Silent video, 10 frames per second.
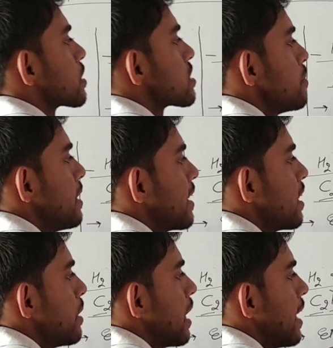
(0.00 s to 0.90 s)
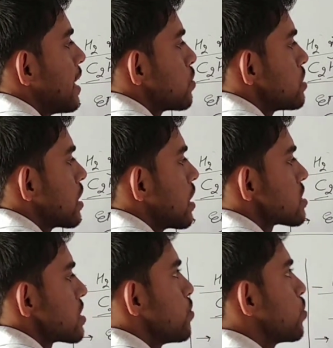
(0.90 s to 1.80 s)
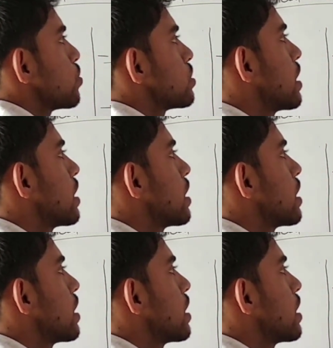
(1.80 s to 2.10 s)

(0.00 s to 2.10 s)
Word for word: समीकरण में हाइड्रोजन का संयोग होता